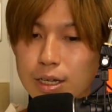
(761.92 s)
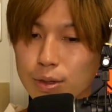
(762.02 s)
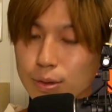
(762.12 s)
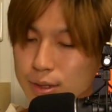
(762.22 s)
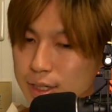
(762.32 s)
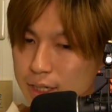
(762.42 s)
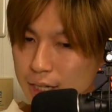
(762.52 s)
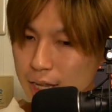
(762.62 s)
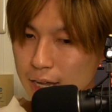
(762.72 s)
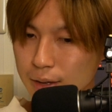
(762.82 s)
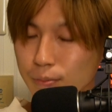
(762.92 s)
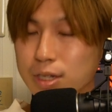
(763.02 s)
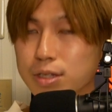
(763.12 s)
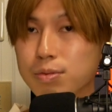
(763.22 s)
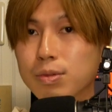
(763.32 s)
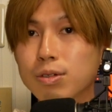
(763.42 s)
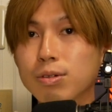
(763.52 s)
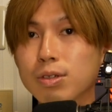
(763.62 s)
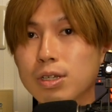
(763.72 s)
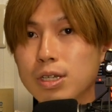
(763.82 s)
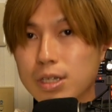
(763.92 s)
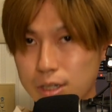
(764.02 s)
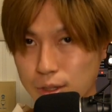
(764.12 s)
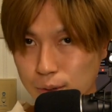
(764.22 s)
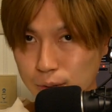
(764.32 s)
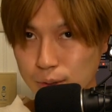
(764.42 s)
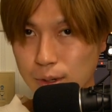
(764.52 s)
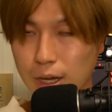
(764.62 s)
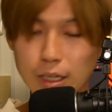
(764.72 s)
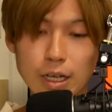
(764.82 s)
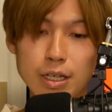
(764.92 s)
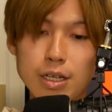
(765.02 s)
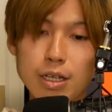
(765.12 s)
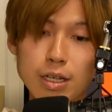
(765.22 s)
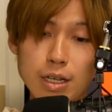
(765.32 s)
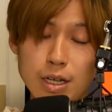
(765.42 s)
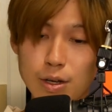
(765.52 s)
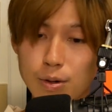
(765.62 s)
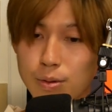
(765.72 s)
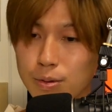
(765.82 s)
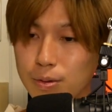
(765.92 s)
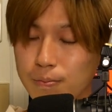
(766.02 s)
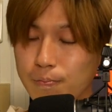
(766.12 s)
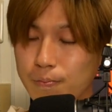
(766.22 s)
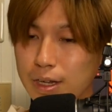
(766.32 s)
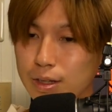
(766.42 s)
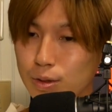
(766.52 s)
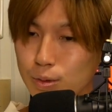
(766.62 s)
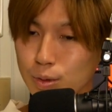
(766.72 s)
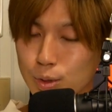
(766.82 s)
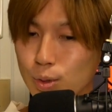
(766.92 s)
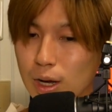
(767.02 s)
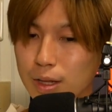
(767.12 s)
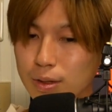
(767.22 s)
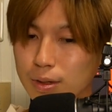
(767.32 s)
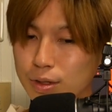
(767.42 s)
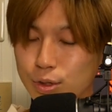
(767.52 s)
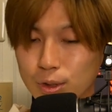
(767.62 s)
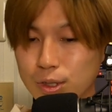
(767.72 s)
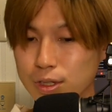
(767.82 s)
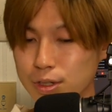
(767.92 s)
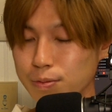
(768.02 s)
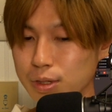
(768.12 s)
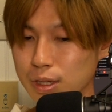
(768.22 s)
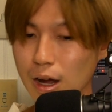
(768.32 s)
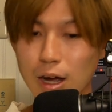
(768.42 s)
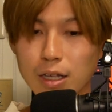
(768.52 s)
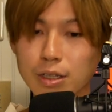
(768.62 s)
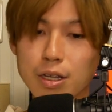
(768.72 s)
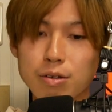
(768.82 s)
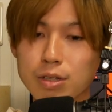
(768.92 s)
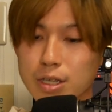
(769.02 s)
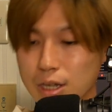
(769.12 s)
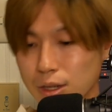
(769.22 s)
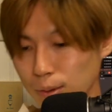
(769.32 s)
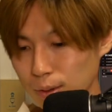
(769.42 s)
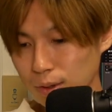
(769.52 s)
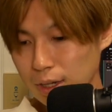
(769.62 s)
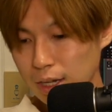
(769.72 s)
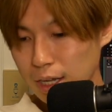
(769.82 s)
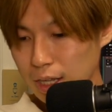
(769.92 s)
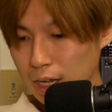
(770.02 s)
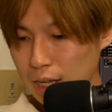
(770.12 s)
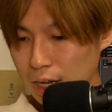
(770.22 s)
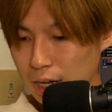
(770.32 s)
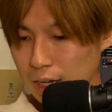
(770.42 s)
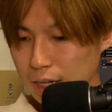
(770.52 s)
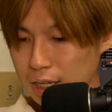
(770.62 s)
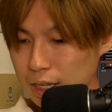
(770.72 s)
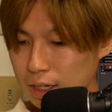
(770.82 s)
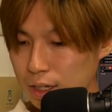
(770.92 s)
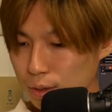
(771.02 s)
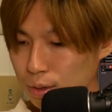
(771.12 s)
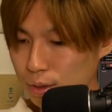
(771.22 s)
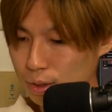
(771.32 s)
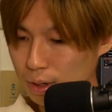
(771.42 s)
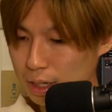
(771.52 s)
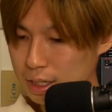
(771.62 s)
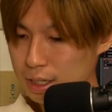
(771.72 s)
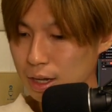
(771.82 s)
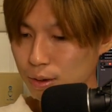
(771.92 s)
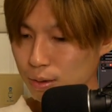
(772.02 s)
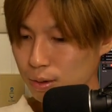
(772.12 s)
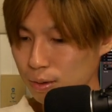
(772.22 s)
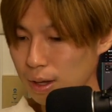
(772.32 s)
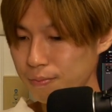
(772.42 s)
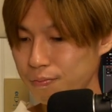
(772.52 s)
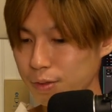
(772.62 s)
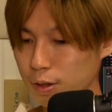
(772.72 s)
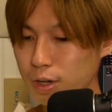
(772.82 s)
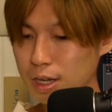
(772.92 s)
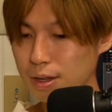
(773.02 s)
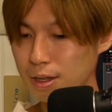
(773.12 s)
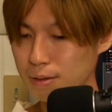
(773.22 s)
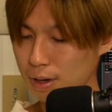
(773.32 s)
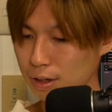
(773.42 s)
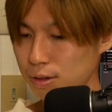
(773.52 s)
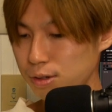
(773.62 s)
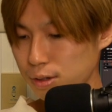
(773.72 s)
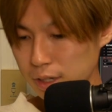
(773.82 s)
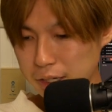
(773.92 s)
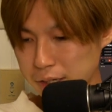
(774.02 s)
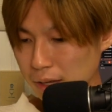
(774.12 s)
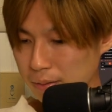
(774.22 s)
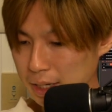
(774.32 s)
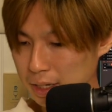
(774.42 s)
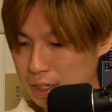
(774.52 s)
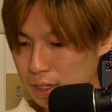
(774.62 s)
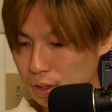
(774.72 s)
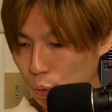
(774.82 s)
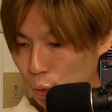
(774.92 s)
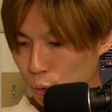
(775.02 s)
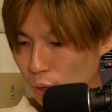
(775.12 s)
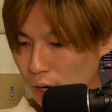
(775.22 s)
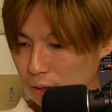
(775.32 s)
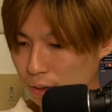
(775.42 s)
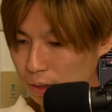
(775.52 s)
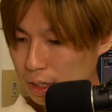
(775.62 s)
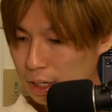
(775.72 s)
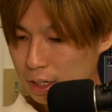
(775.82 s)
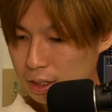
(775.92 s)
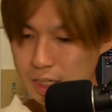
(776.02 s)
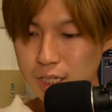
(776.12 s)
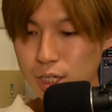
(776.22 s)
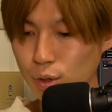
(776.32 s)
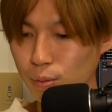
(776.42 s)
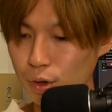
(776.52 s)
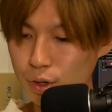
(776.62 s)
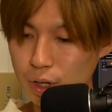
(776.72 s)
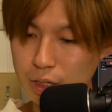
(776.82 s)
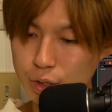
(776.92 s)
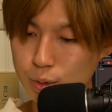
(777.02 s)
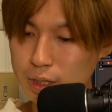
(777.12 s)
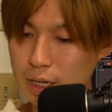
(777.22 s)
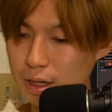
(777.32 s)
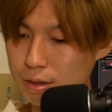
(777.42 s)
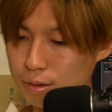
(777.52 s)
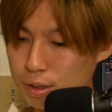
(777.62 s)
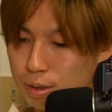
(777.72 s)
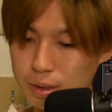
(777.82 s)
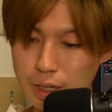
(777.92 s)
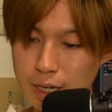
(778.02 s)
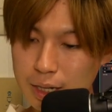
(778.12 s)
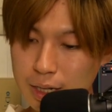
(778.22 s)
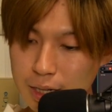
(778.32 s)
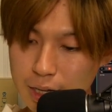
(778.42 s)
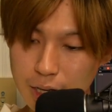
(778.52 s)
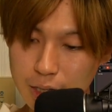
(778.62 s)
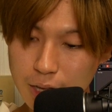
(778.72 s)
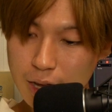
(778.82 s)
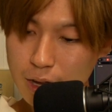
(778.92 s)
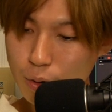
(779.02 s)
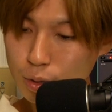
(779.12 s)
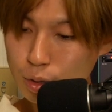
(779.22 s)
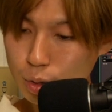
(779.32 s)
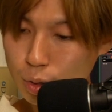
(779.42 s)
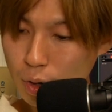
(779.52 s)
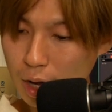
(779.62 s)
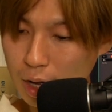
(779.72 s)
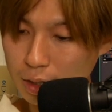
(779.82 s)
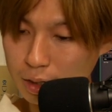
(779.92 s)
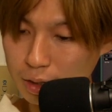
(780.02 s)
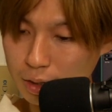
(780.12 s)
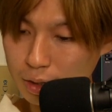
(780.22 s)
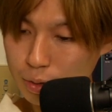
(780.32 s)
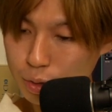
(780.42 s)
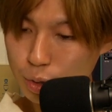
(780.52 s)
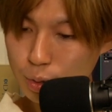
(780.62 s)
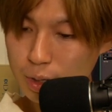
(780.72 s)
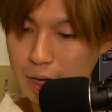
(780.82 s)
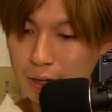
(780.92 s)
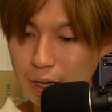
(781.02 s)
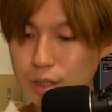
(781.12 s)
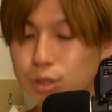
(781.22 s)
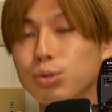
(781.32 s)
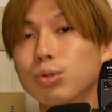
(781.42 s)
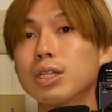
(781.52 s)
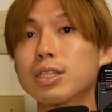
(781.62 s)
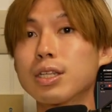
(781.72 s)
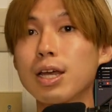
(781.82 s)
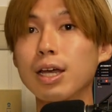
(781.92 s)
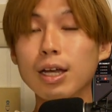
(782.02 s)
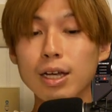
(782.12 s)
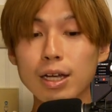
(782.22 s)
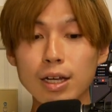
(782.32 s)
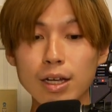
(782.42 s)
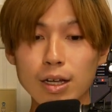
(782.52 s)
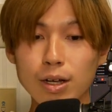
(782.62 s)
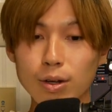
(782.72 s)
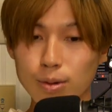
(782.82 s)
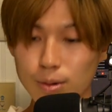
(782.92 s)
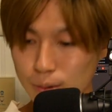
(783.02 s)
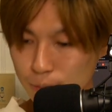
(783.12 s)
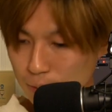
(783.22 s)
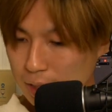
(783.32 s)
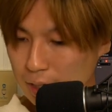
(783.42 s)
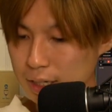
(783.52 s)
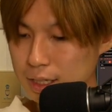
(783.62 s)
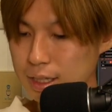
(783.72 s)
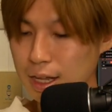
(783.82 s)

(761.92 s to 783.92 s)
後にね、松本喜一という方に、このこの図書館の中心人物が変わっていくんですけど、この田中稲城という人がですね、これ、ウィキ、今 Google で調べたんですけど、図書館の父とも、えー、称されるそうで、えー、帝国図書館の初代館長ですね。この方がです